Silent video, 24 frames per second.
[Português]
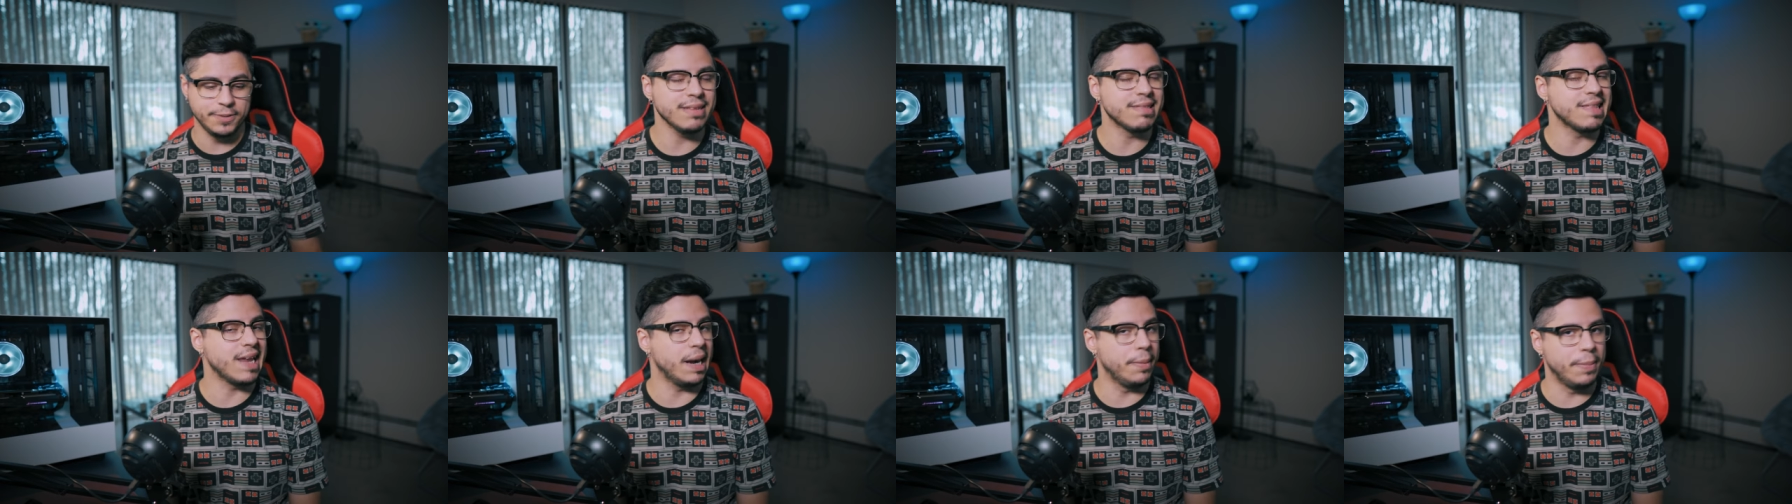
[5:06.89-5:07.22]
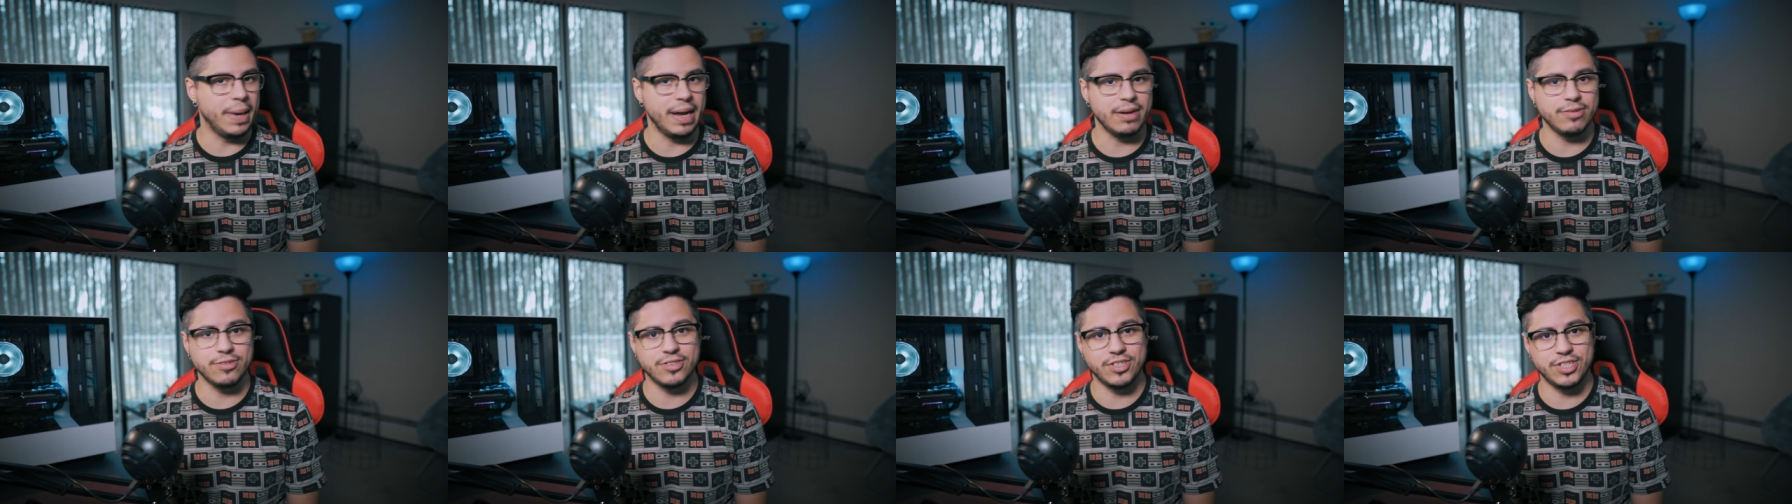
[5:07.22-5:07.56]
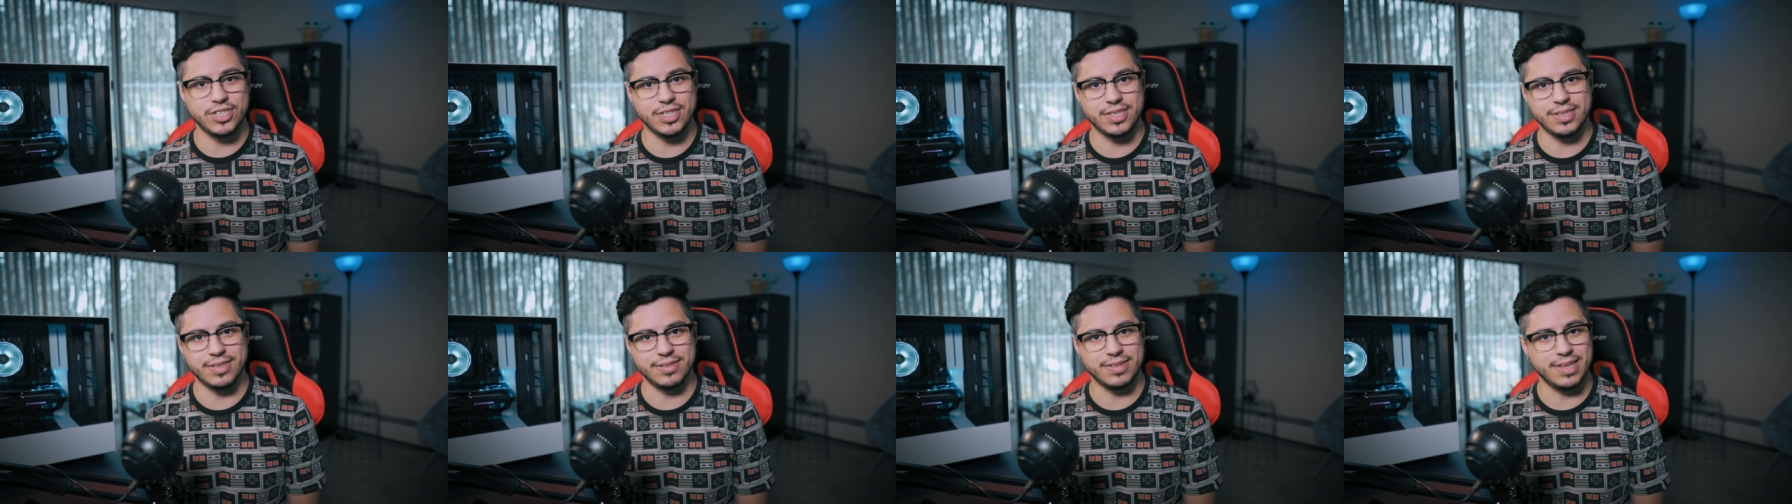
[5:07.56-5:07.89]
trabalhos
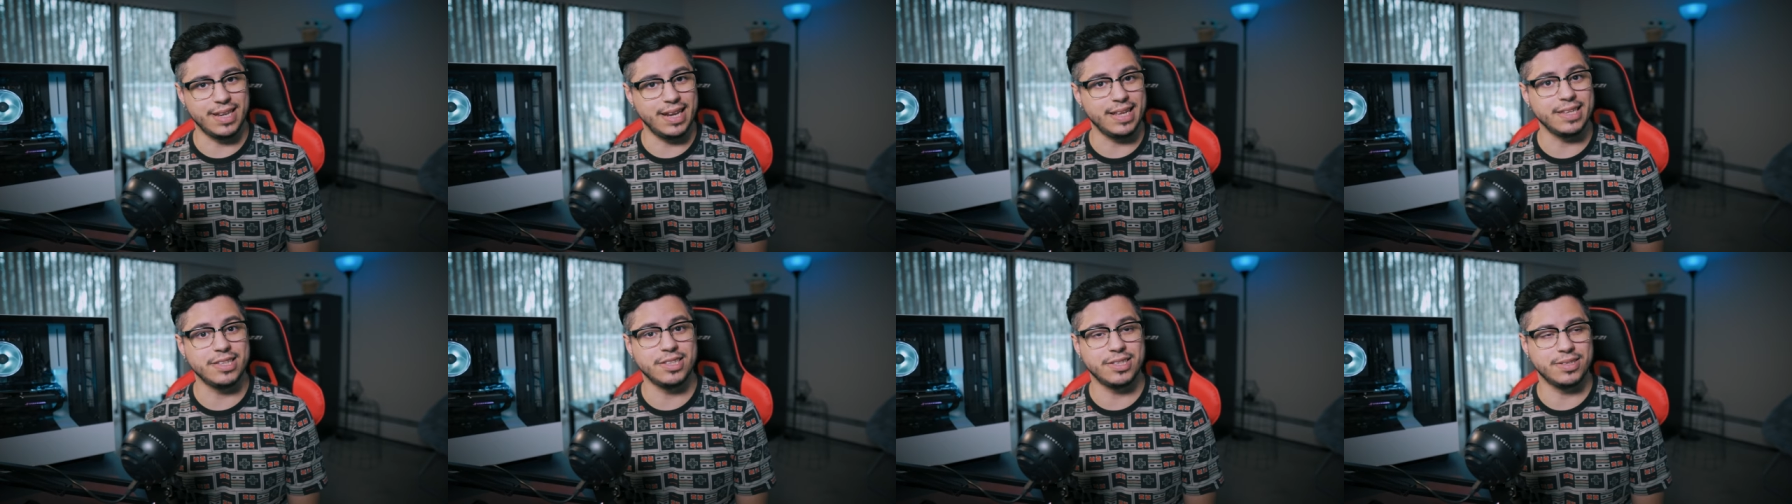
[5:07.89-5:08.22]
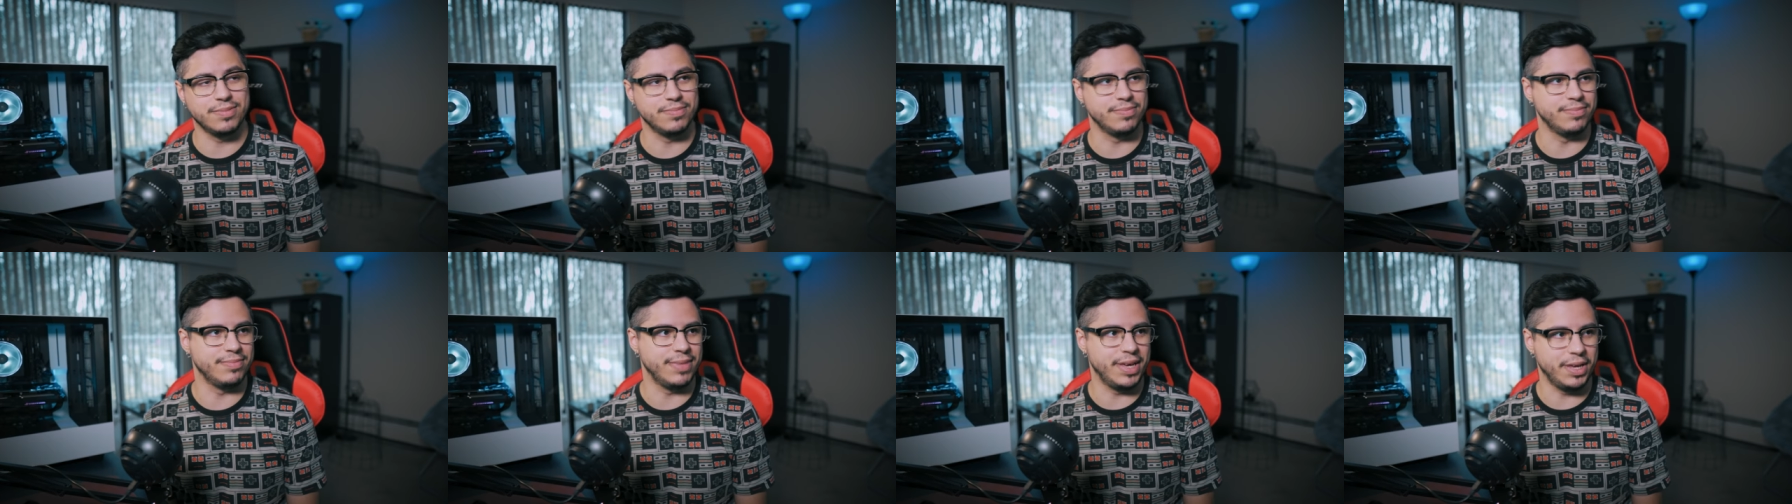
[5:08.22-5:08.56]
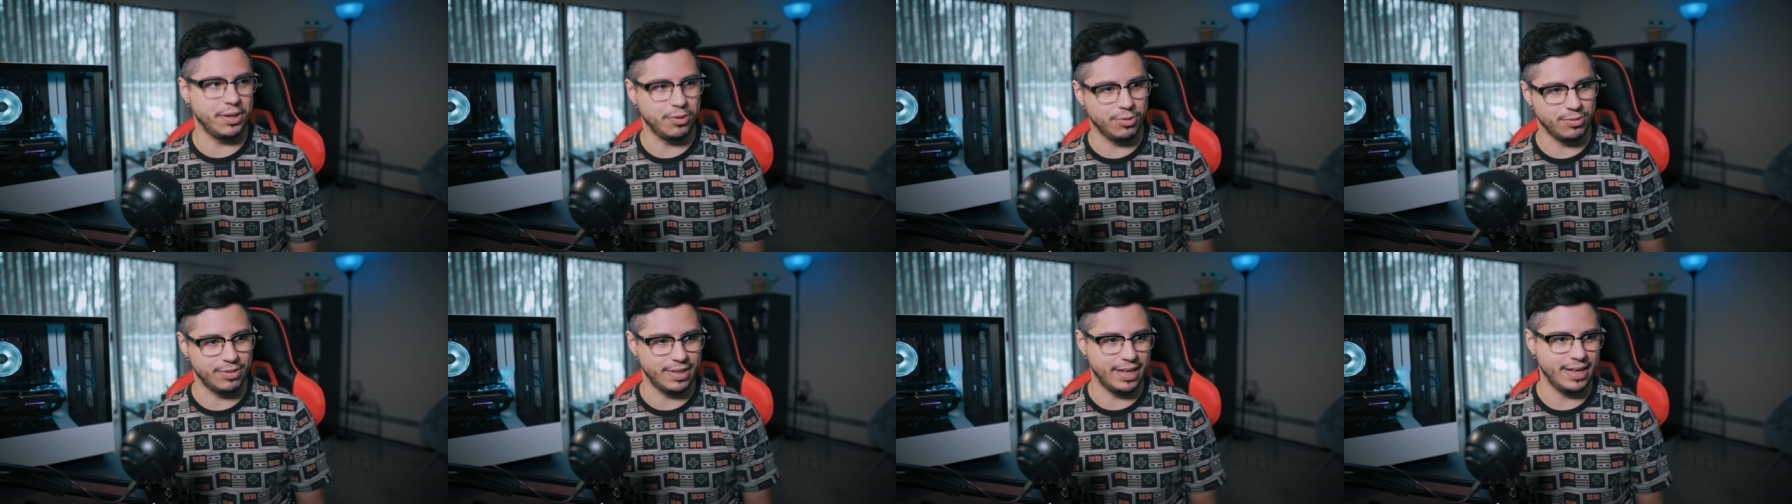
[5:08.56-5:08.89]
de clientes
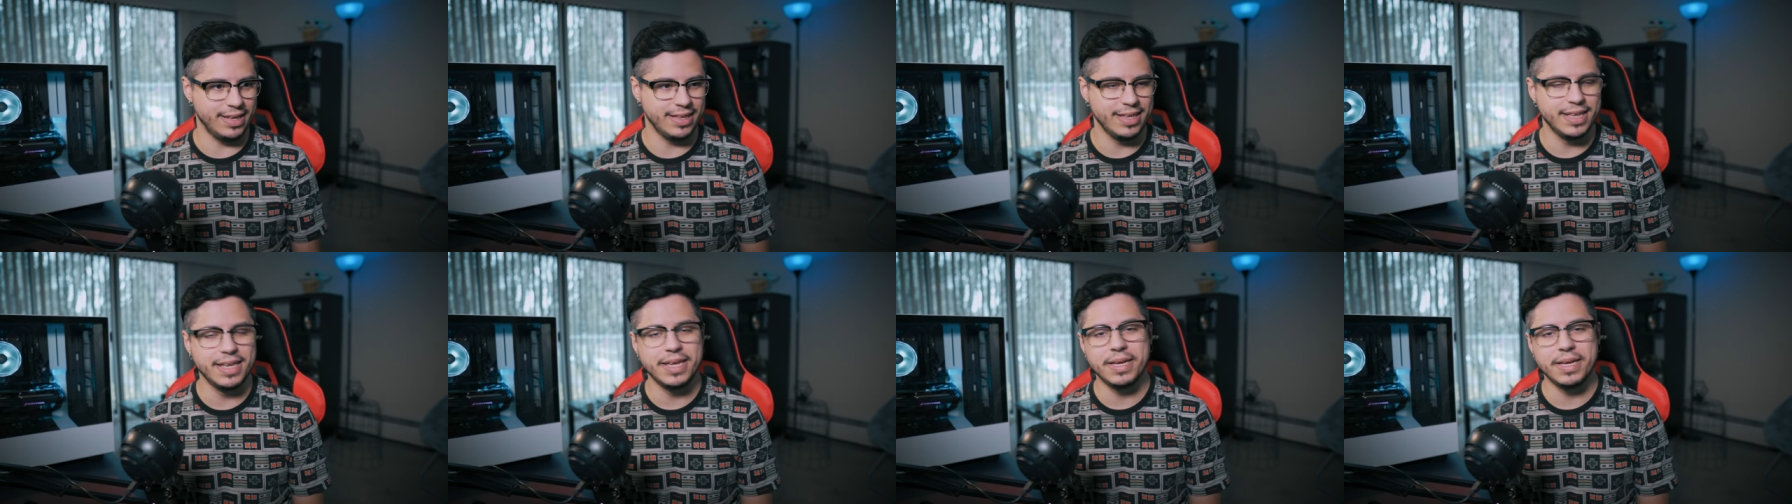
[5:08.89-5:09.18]
meio, né?